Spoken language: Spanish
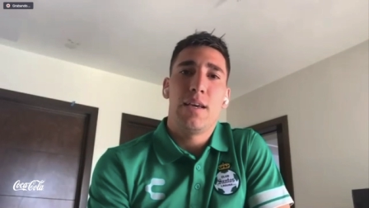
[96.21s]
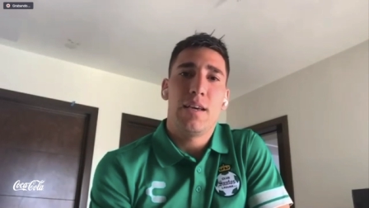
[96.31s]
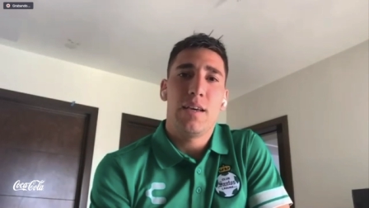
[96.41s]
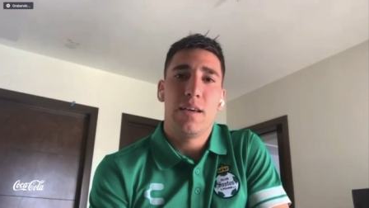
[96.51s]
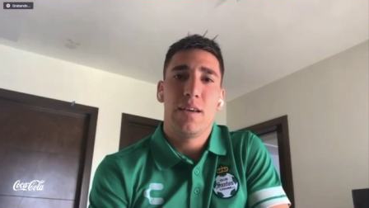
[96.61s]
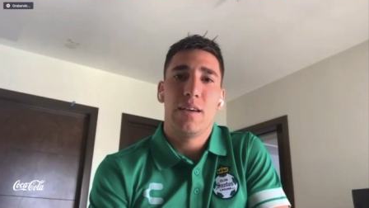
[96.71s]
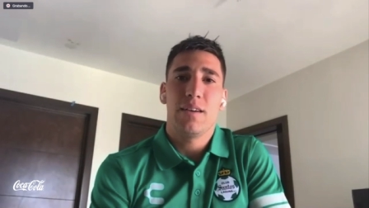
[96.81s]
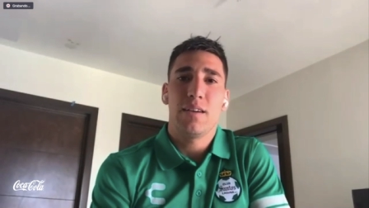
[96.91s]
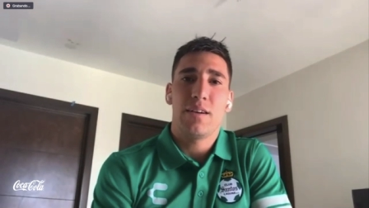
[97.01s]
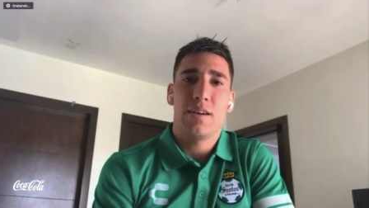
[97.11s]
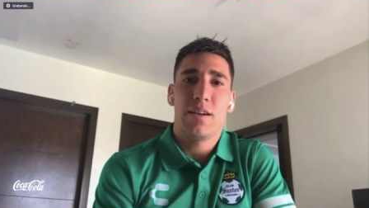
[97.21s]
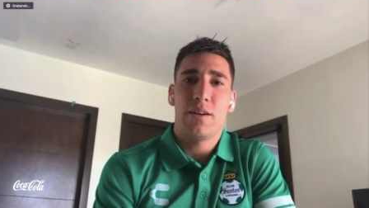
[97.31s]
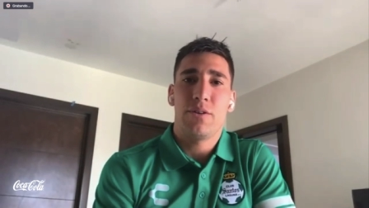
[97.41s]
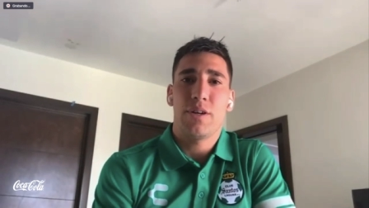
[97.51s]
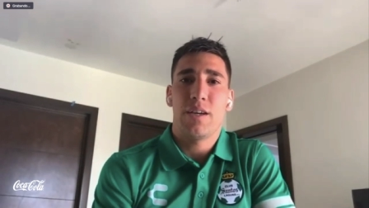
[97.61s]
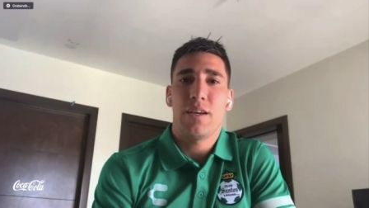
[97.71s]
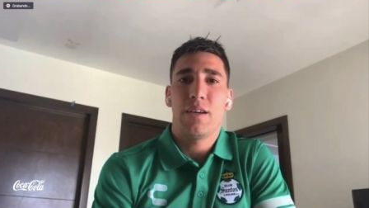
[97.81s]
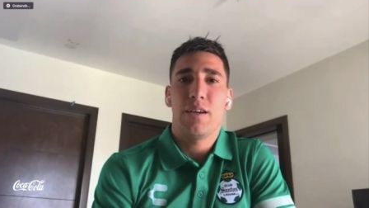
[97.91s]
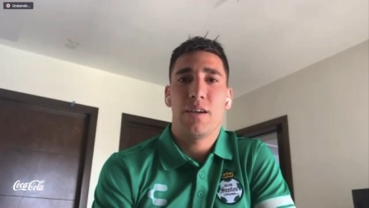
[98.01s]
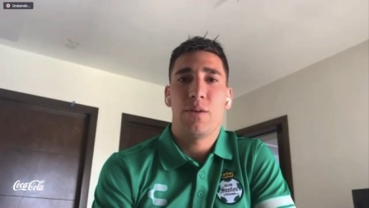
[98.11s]
Eh, creo
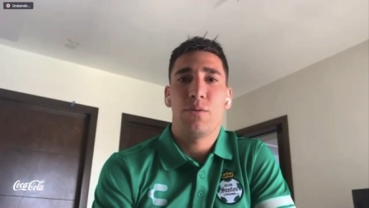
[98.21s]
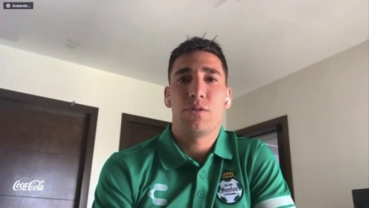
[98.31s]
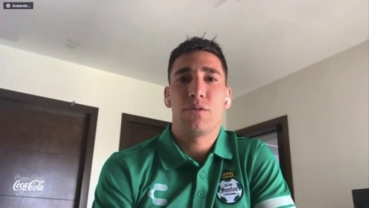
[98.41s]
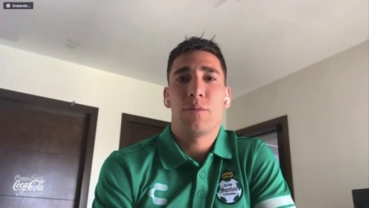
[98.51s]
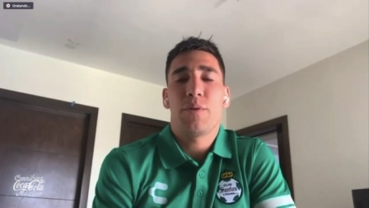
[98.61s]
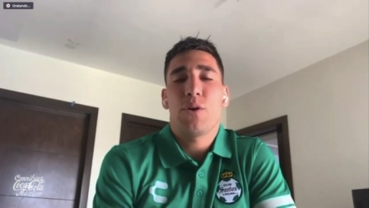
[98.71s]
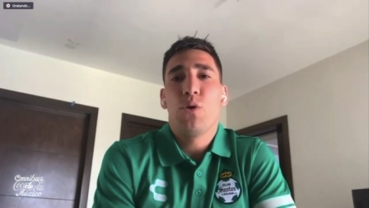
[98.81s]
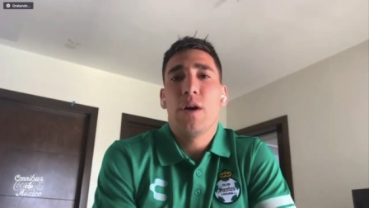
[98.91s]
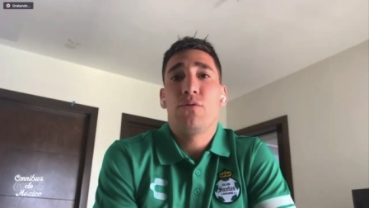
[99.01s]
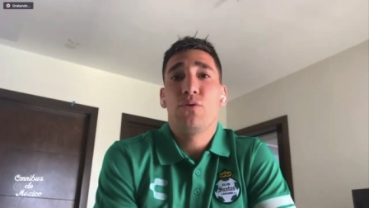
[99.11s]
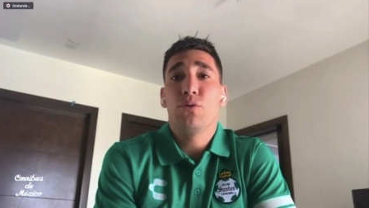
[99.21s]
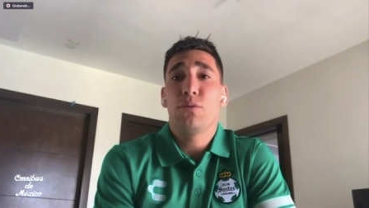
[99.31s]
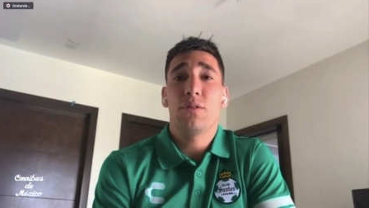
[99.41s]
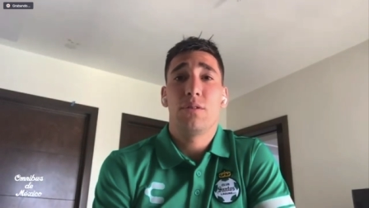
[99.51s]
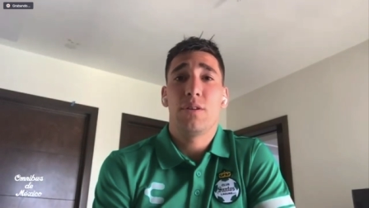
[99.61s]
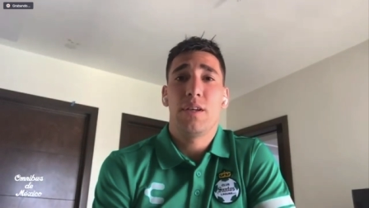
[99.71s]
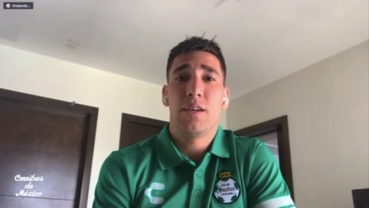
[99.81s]
que, que, bueno, siempre jugué al fútbol.